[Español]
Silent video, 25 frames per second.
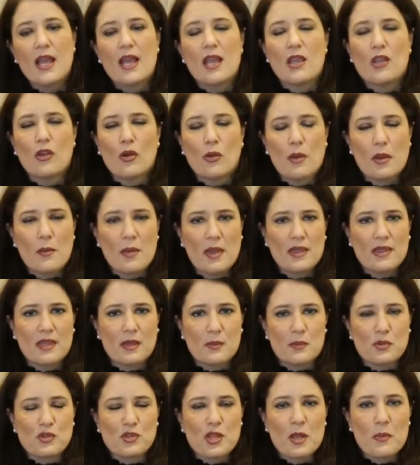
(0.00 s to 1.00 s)
Y obviamente,
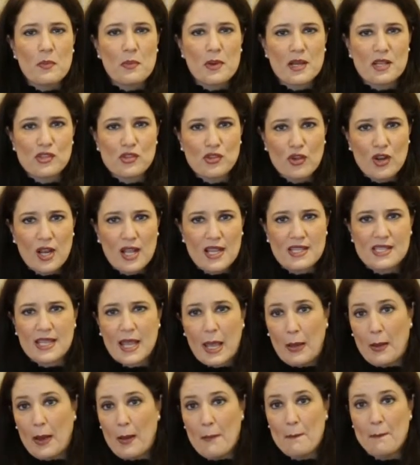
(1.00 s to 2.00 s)
pues hay personas
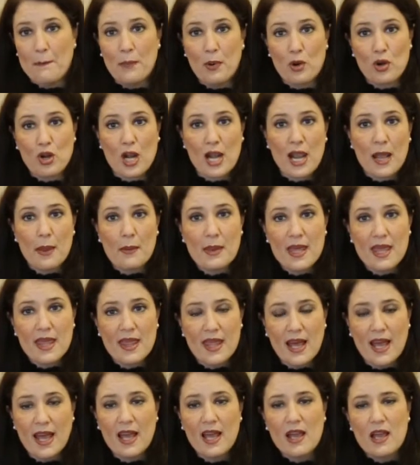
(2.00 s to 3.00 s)
que van por la
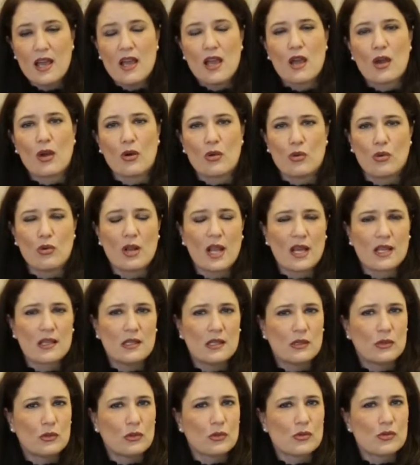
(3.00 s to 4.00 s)
vida con una
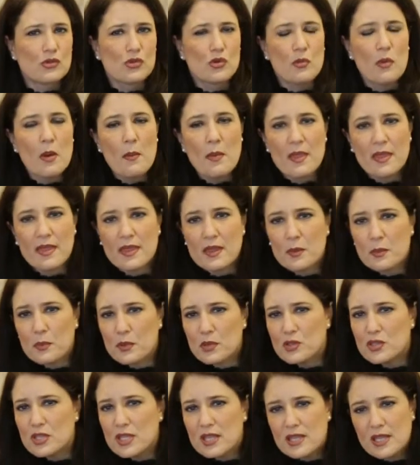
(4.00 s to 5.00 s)
actitud sumamente
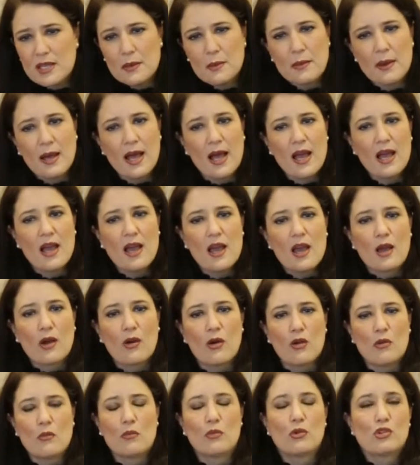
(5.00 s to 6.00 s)
positiva,
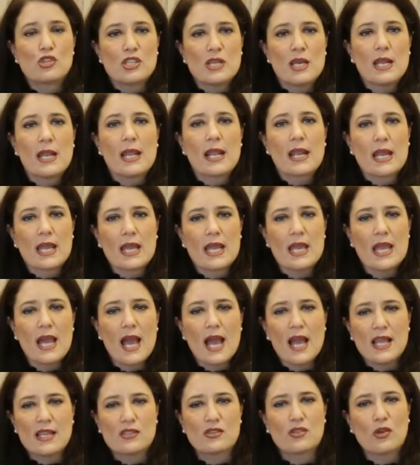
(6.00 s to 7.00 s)
con mucha
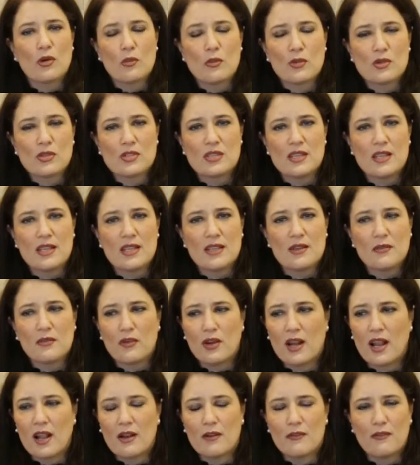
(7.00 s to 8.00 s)
energía, es como si
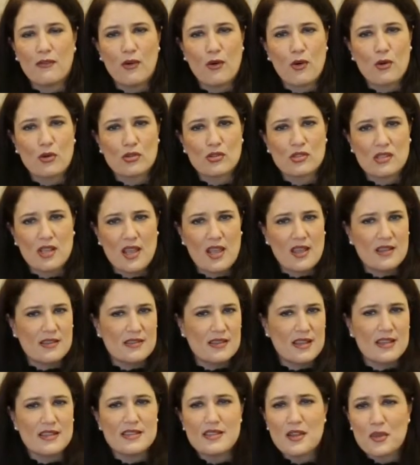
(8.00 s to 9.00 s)
fueran focos de
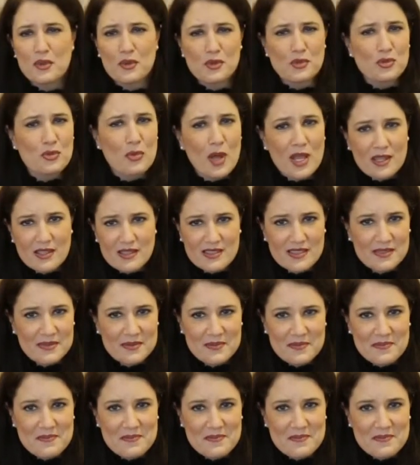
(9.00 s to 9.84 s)
600 watts.